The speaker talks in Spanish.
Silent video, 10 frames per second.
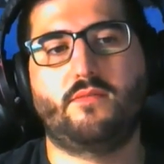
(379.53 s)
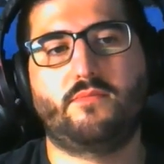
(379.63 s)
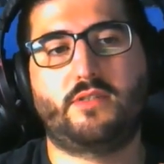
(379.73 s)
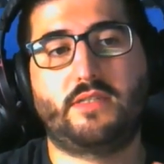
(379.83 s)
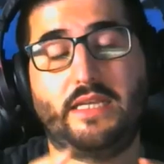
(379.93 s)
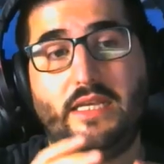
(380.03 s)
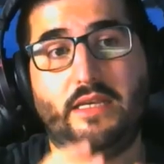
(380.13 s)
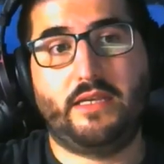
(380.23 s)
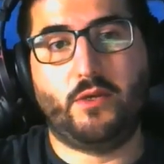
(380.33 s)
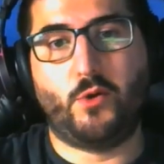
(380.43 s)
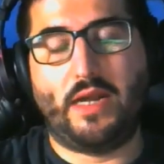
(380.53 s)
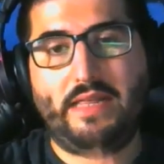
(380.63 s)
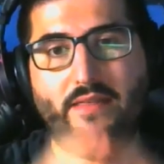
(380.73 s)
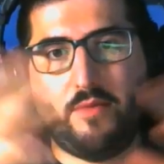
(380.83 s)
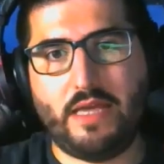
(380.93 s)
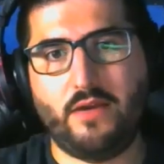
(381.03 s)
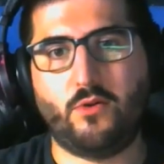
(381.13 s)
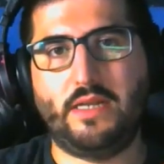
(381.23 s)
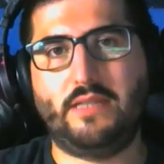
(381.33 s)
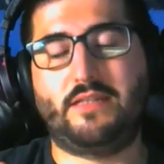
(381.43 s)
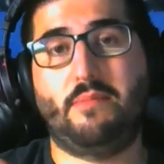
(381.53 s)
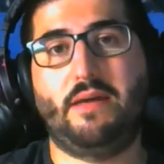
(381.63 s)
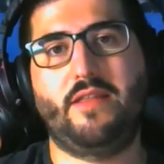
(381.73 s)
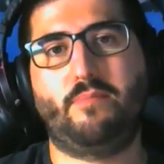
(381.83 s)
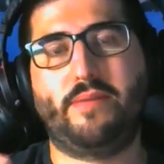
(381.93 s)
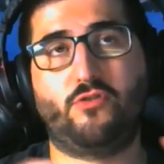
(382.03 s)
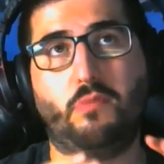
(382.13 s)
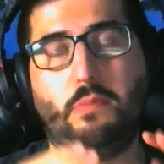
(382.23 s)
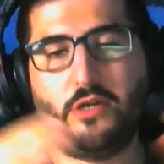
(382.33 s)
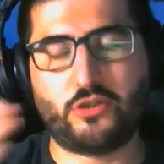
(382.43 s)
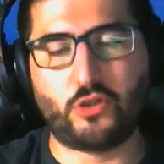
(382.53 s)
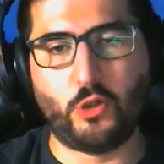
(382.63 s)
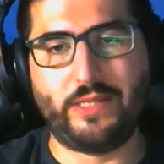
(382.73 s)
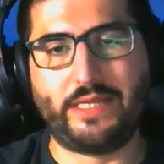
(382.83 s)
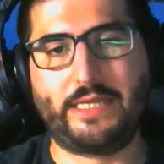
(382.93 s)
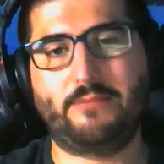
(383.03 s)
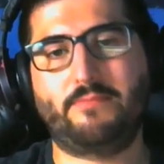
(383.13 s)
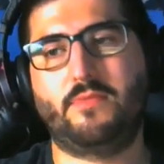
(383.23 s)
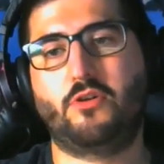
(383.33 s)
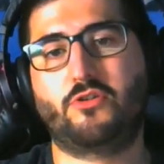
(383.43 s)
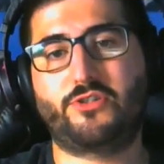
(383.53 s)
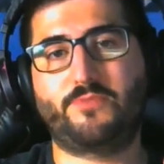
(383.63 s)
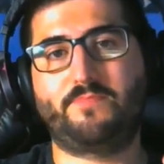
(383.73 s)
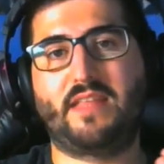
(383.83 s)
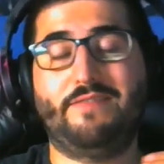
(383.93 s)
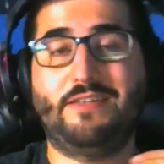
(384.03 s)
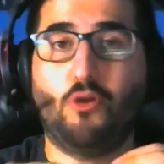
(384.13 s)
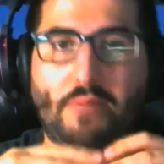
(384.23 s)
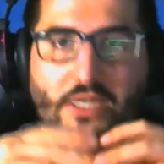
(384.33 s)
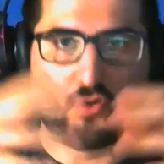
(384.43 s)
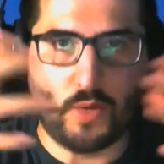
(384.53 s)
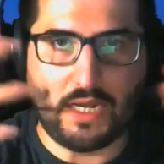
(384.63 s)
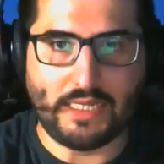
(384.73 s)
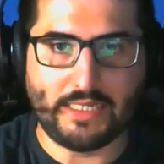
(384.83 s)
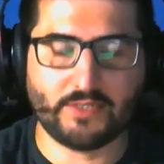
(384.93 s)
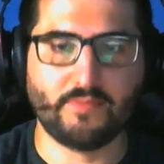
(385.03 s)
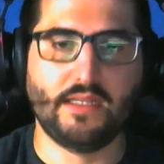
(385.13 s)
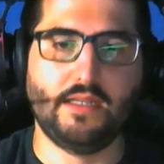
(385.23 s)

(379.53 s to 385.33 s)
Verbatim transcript: se organiza bien con el tema del presupuesto, de los efectos visuales,